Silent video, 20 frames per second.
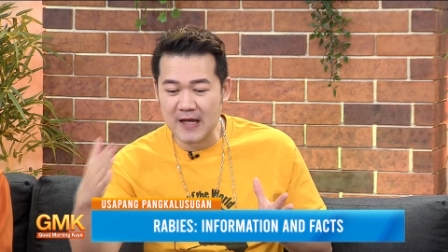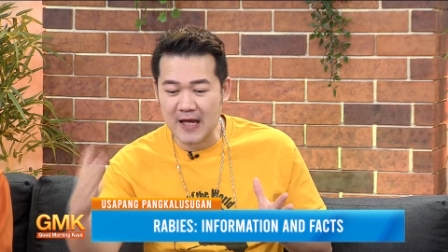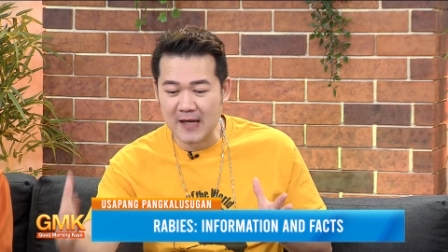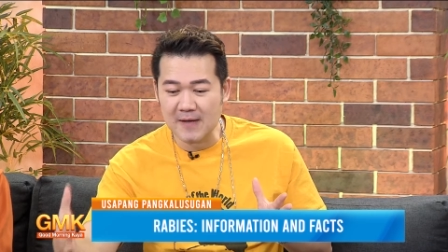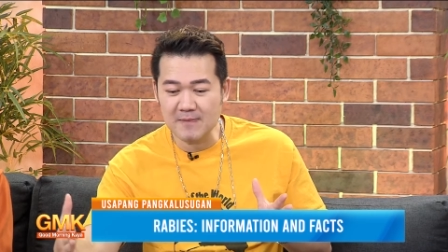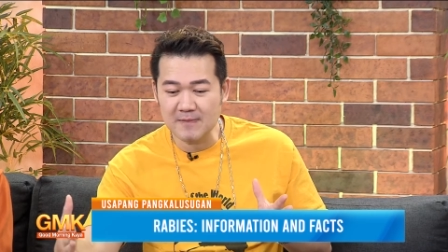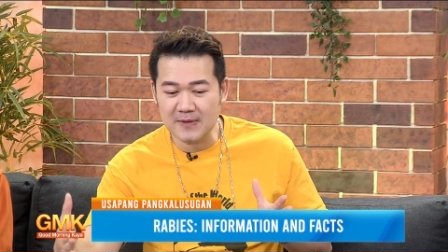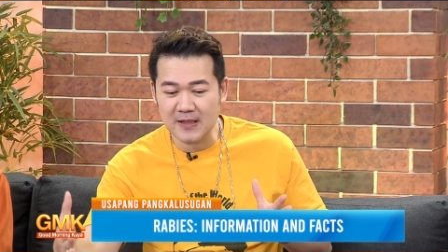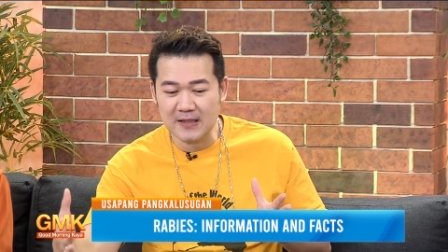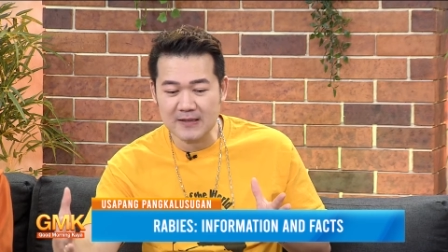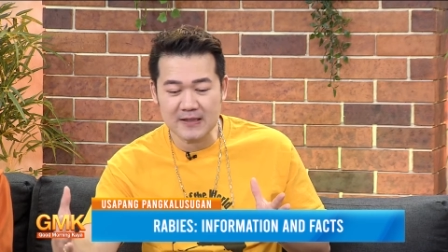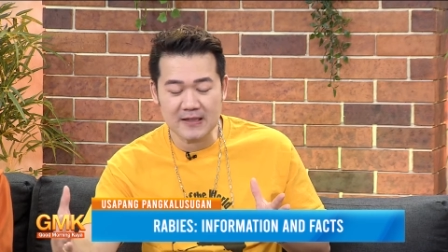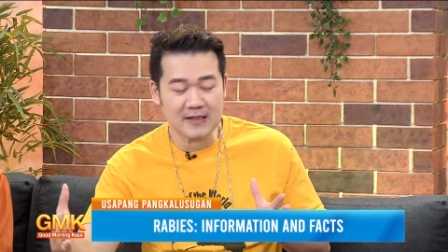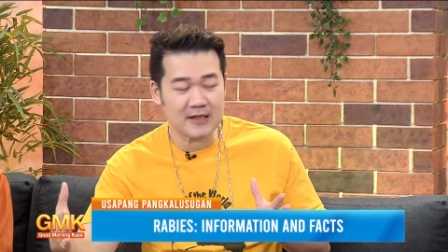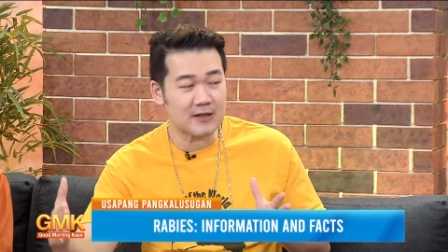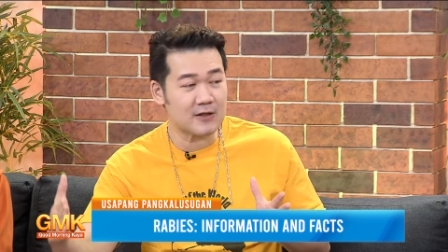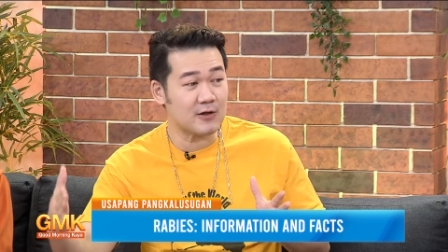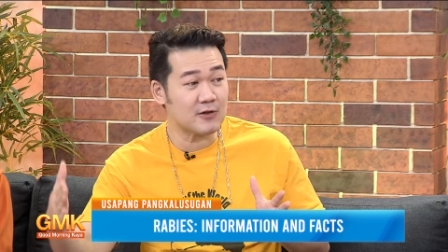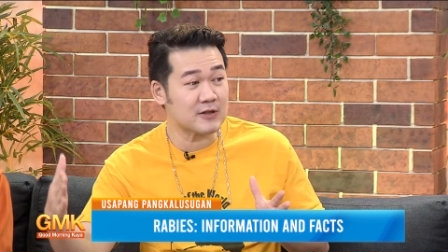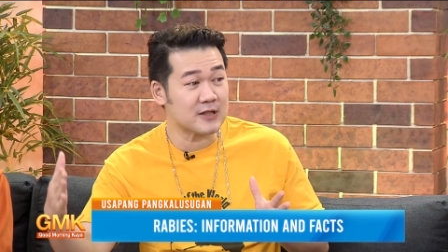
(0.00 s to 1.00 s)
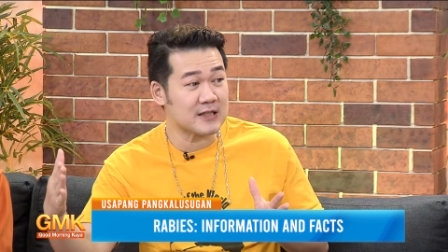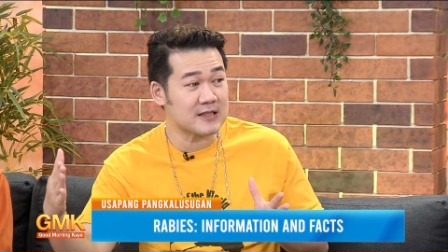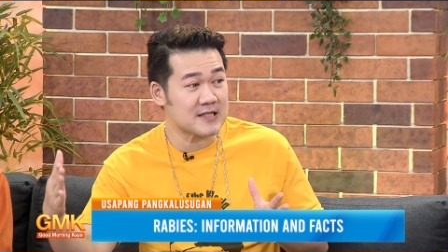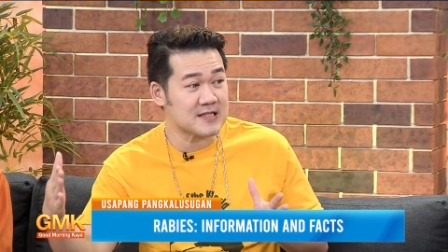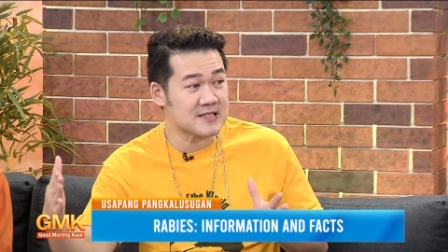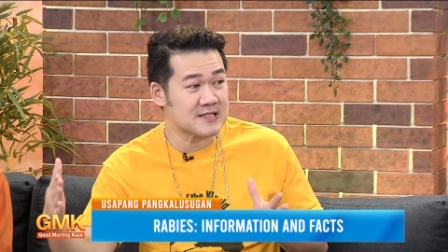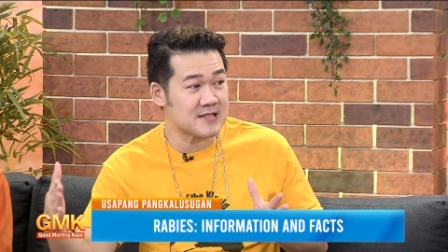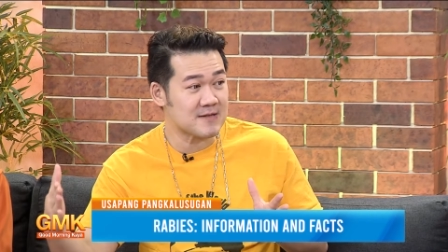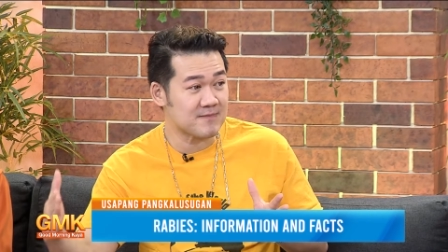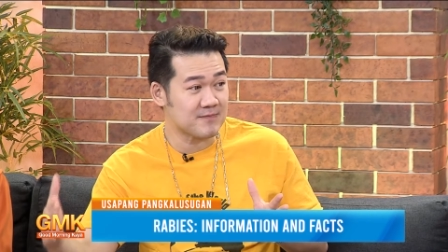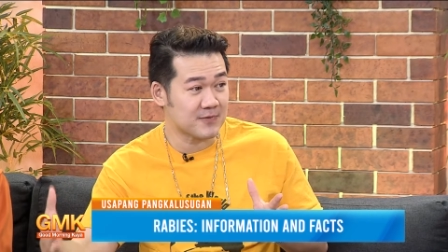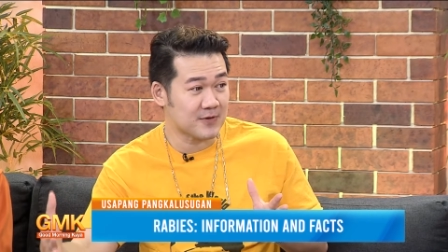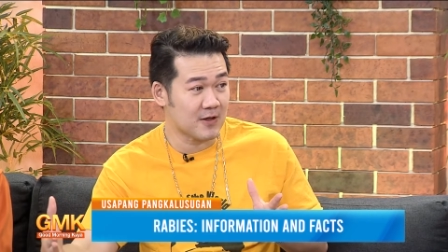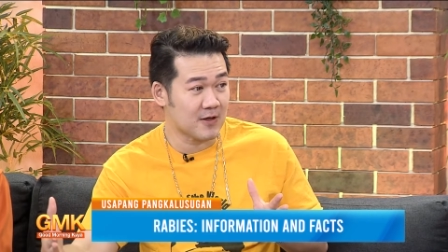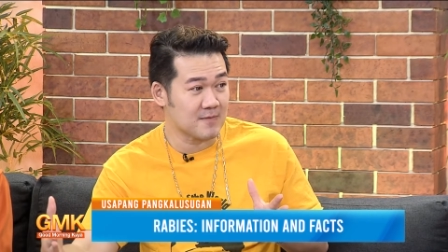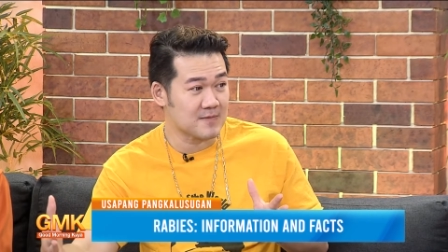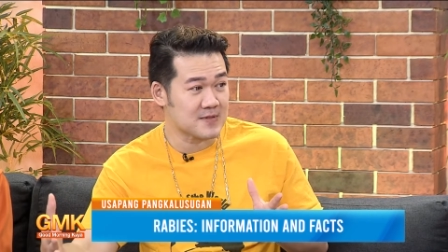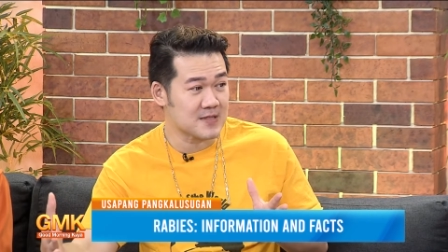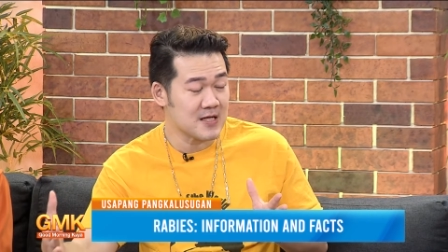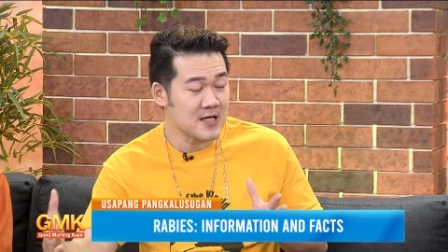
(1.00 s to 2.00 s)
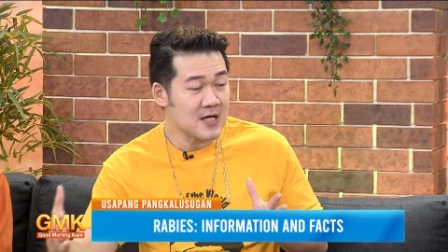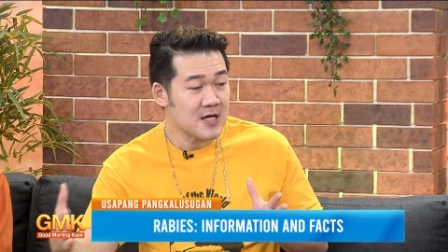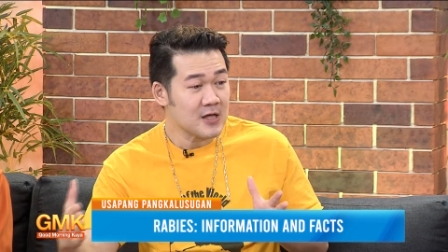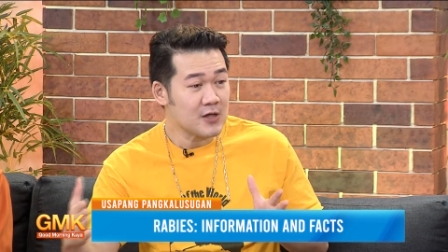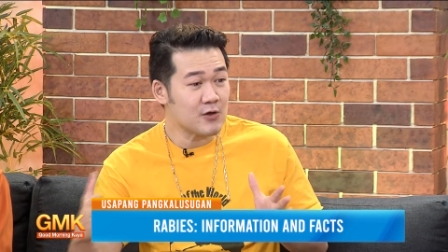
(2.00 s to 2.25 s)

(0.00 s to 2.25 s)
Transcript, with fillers: time na nagkaroon ka ng symptoms.